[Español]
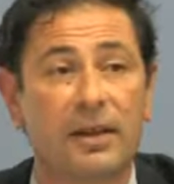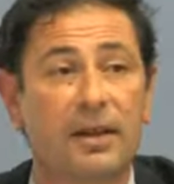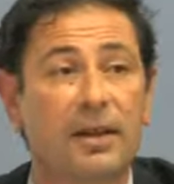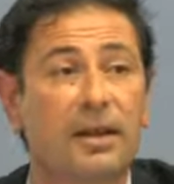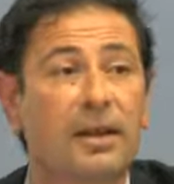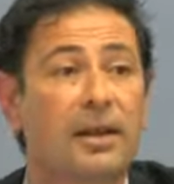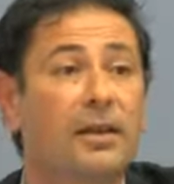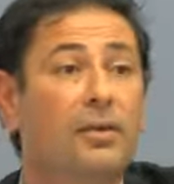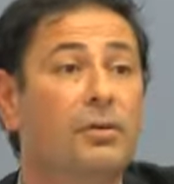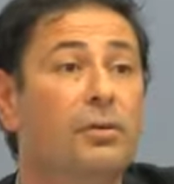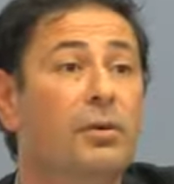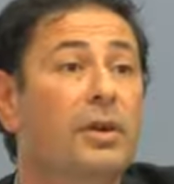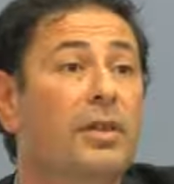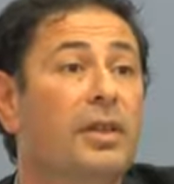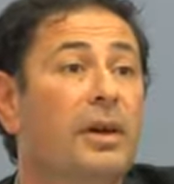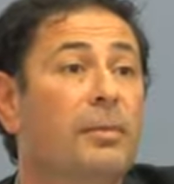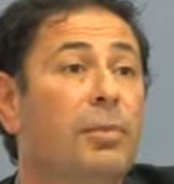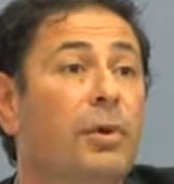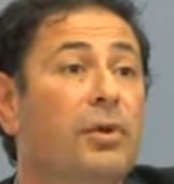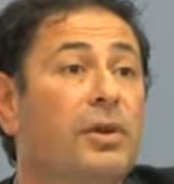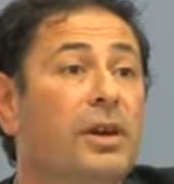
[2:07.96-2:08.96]
de
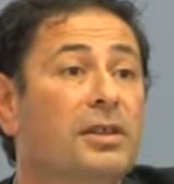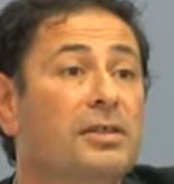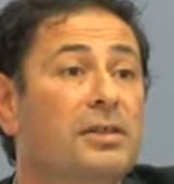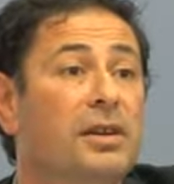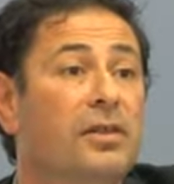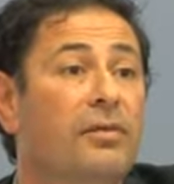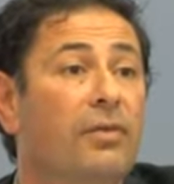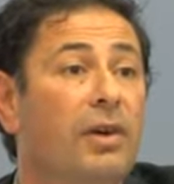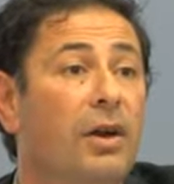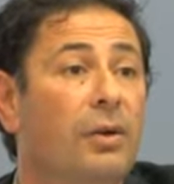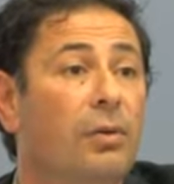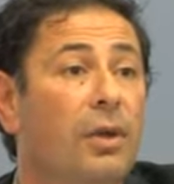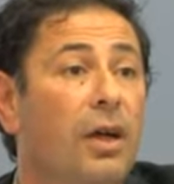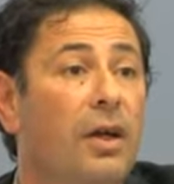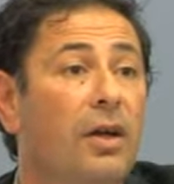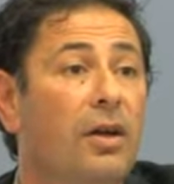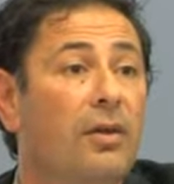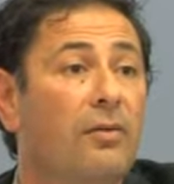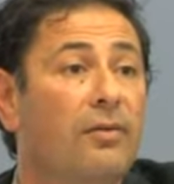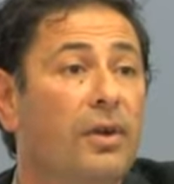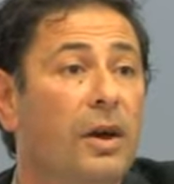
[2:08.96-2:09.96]
nulidad podría ser
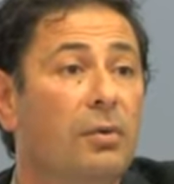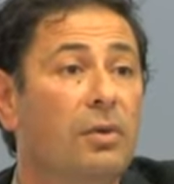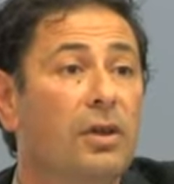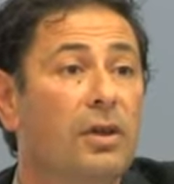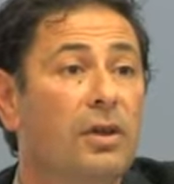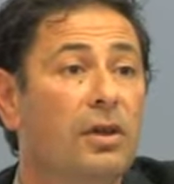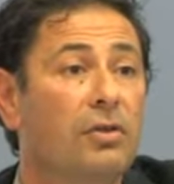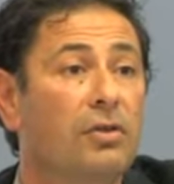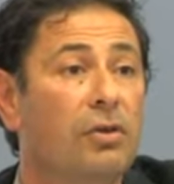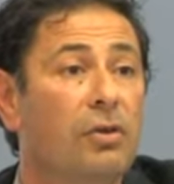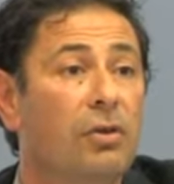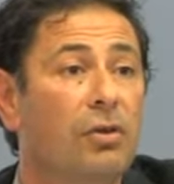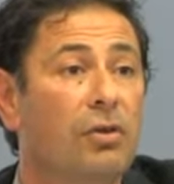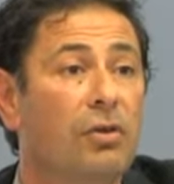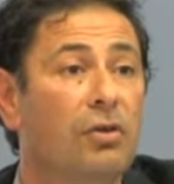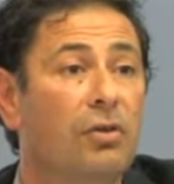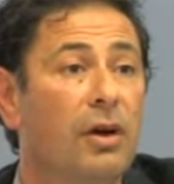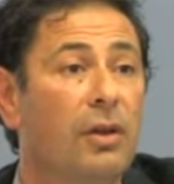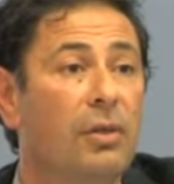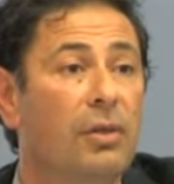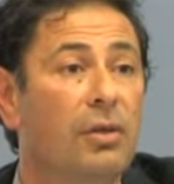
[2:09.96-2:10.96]
fraude, fraude
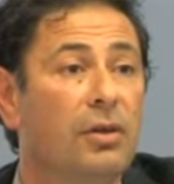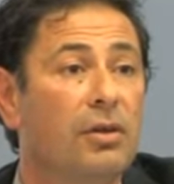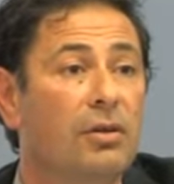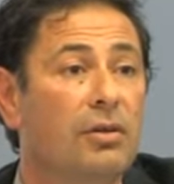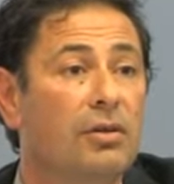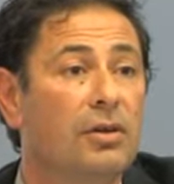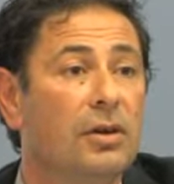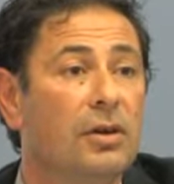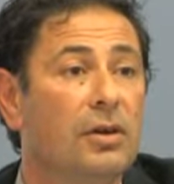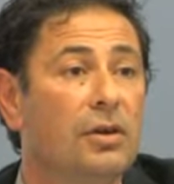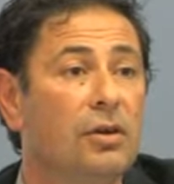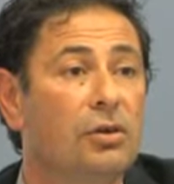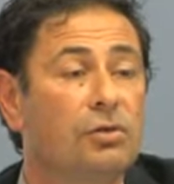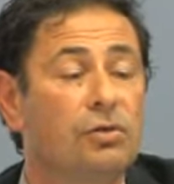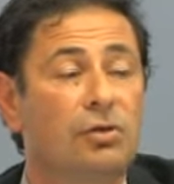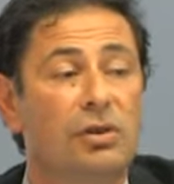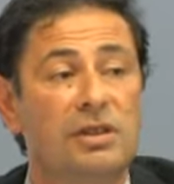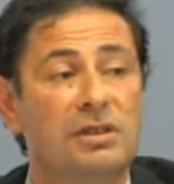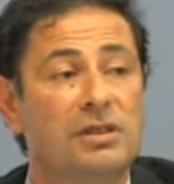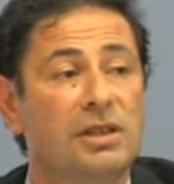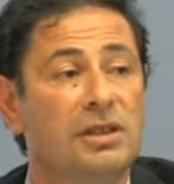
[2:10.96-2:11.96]
dolo, coacción o
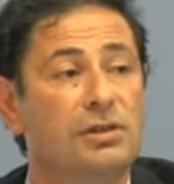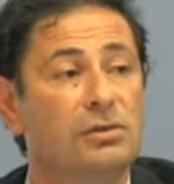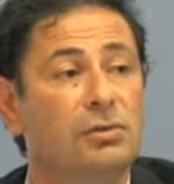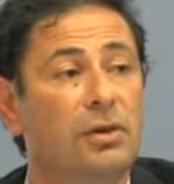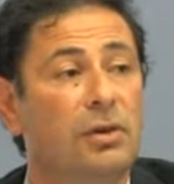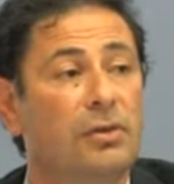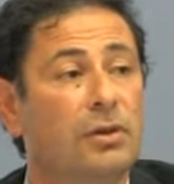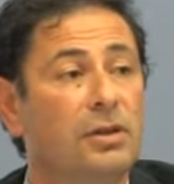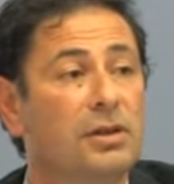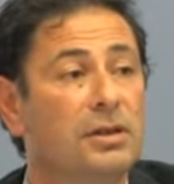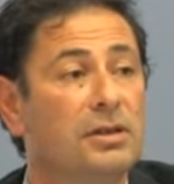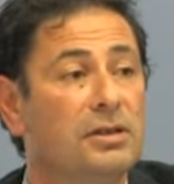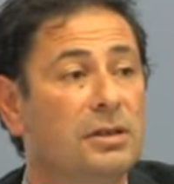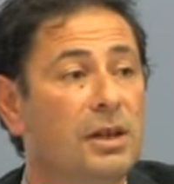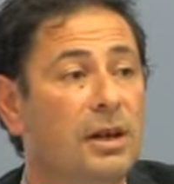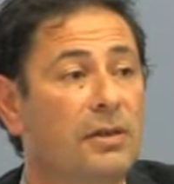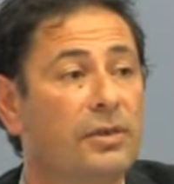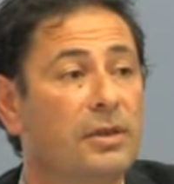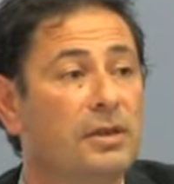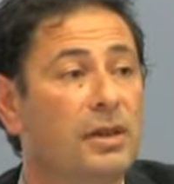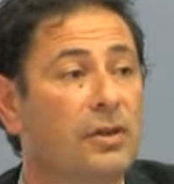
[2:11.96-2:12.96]
todas estas situaciones
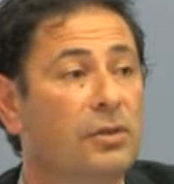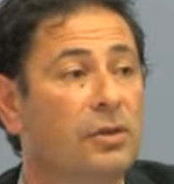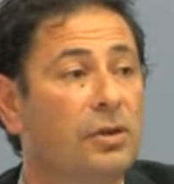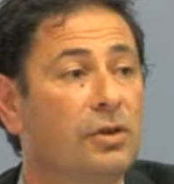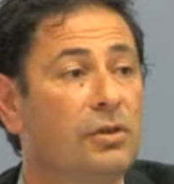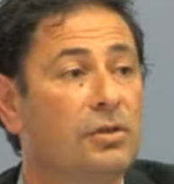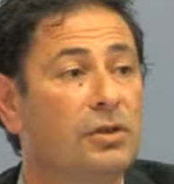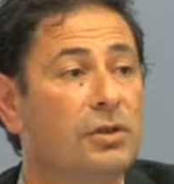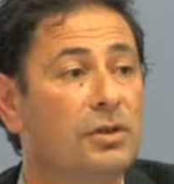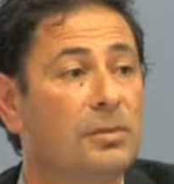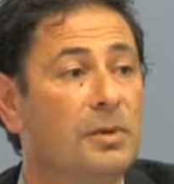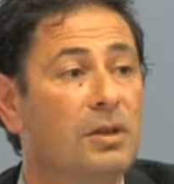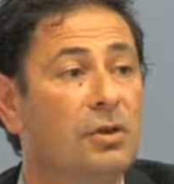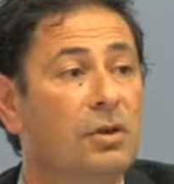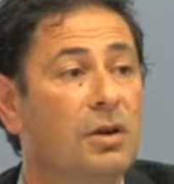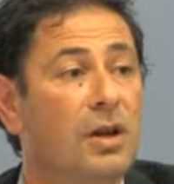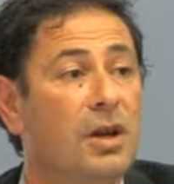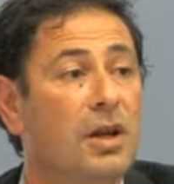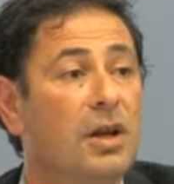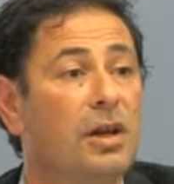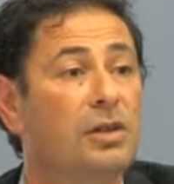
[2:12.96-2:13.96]
de afectación del
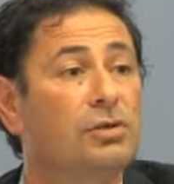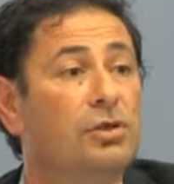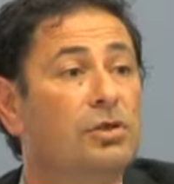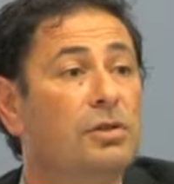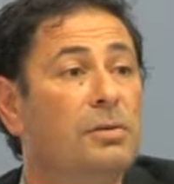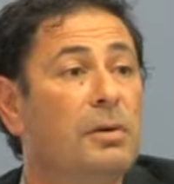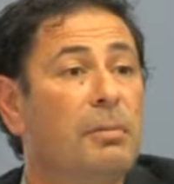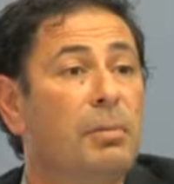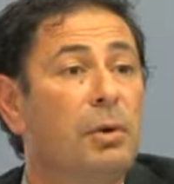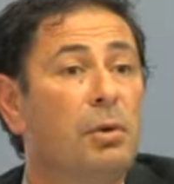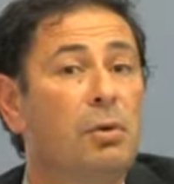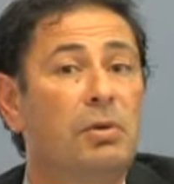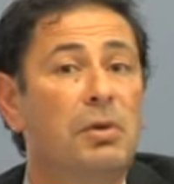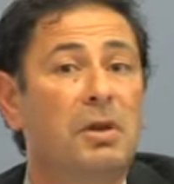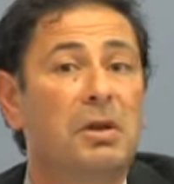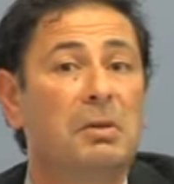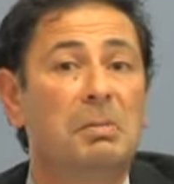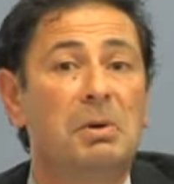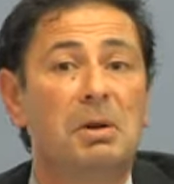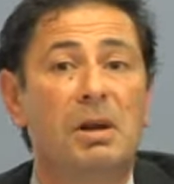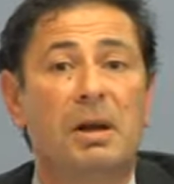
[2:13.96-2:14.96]
consentimiento. ¿Esto se va a
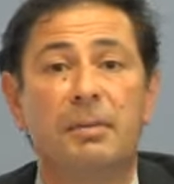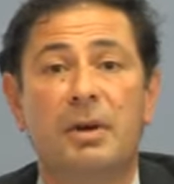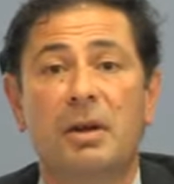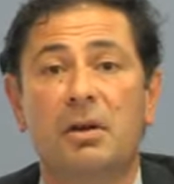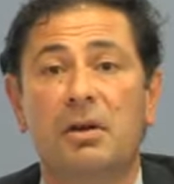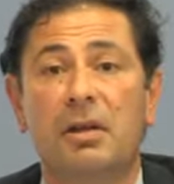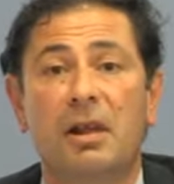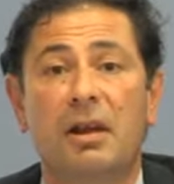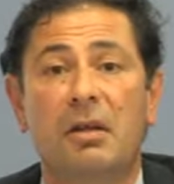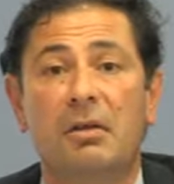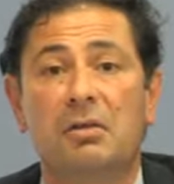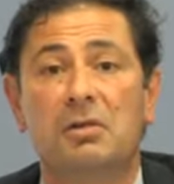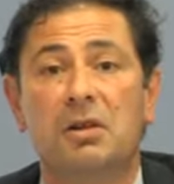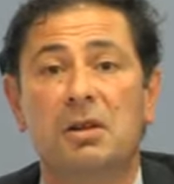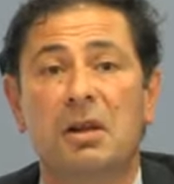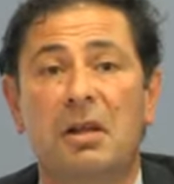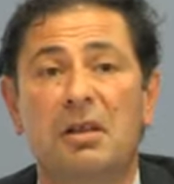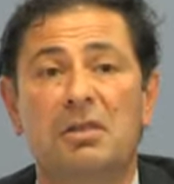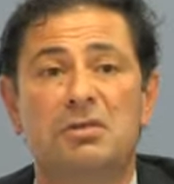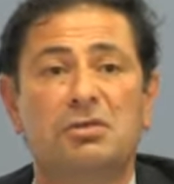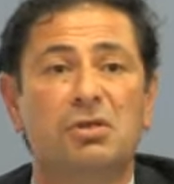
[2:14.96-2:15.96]
producir? Pues la mayoría de la
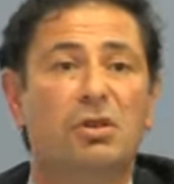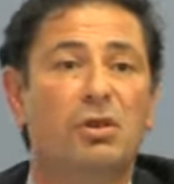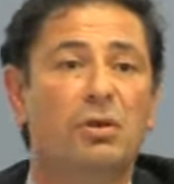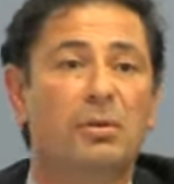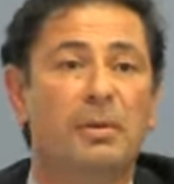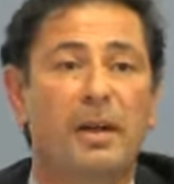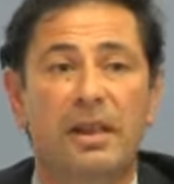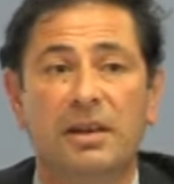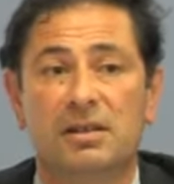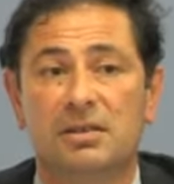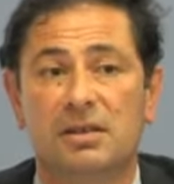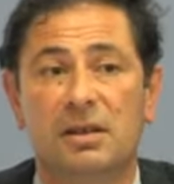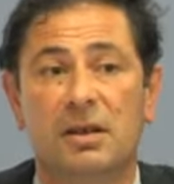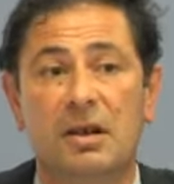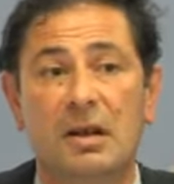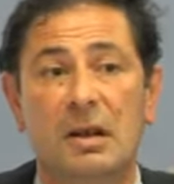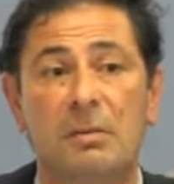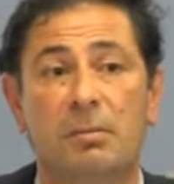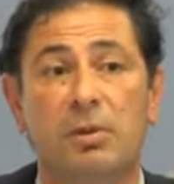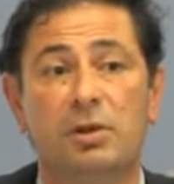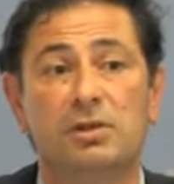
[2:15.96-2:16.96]
doctrina de esto no va a darse.
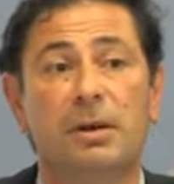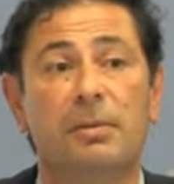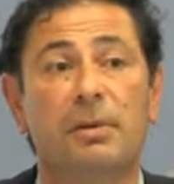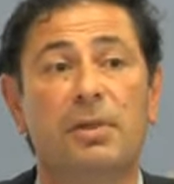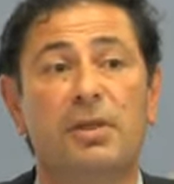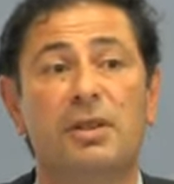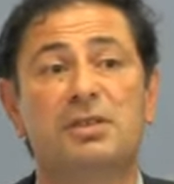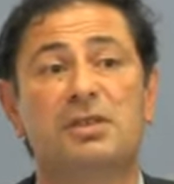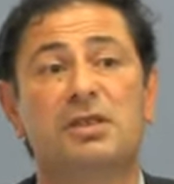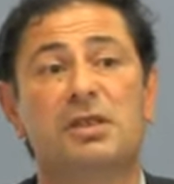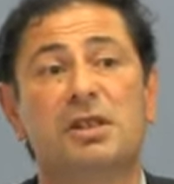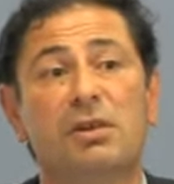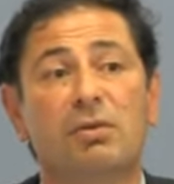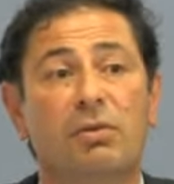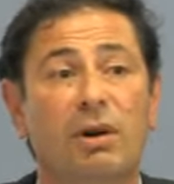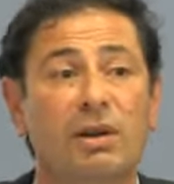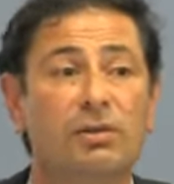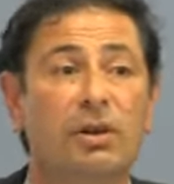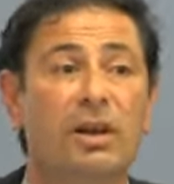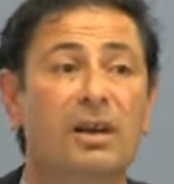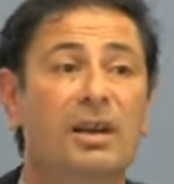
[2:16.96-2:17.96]
Pues a veces sí,
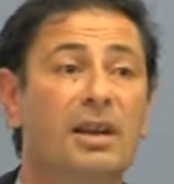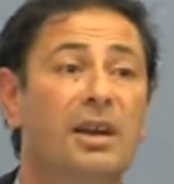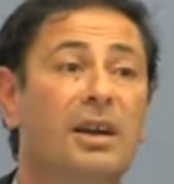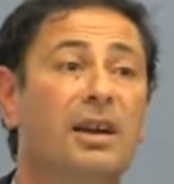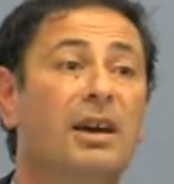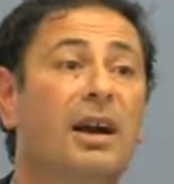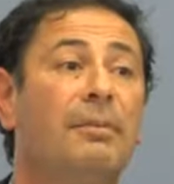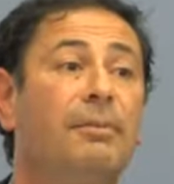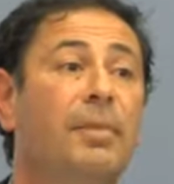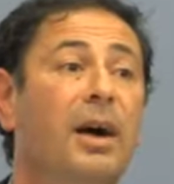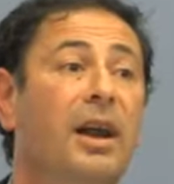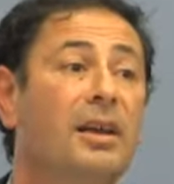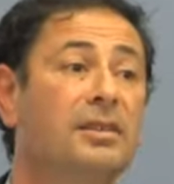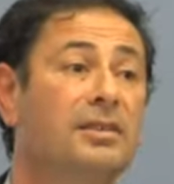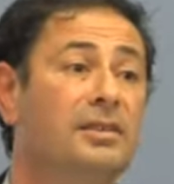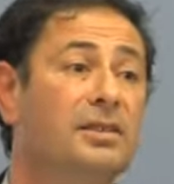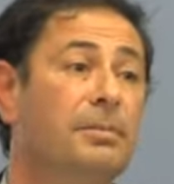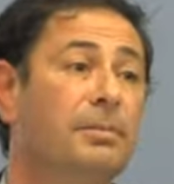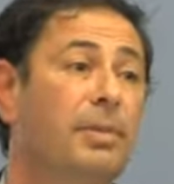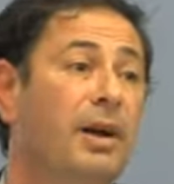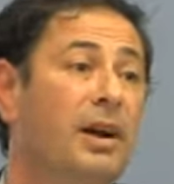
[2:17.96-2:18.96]
cuando hay que
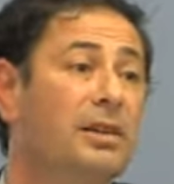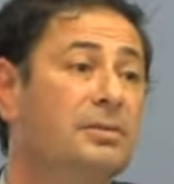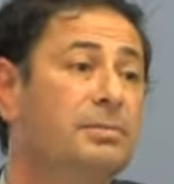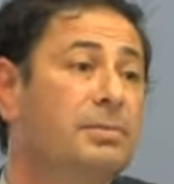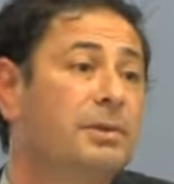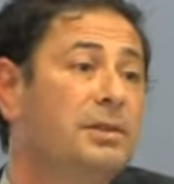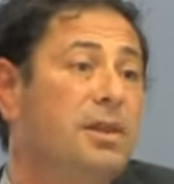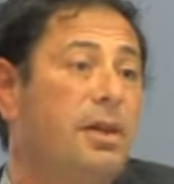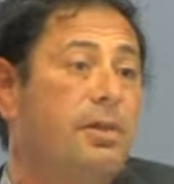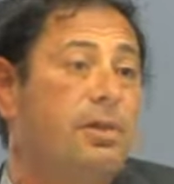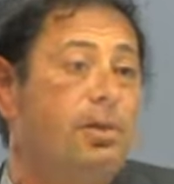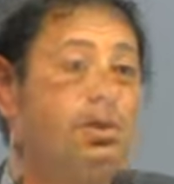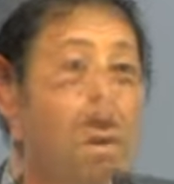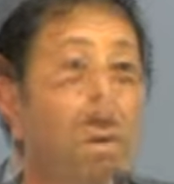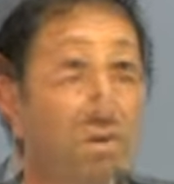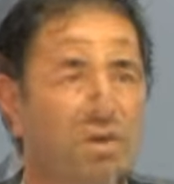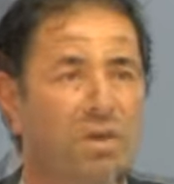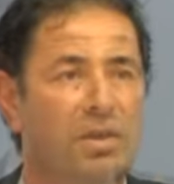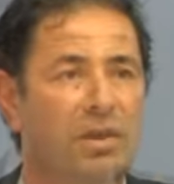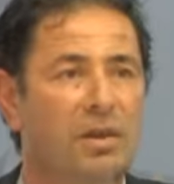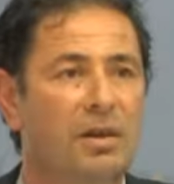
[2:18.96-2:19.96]
cambalache para las
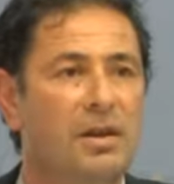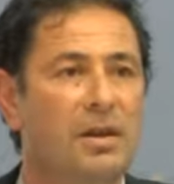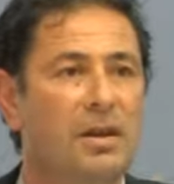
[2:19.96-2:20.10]
prestaciones.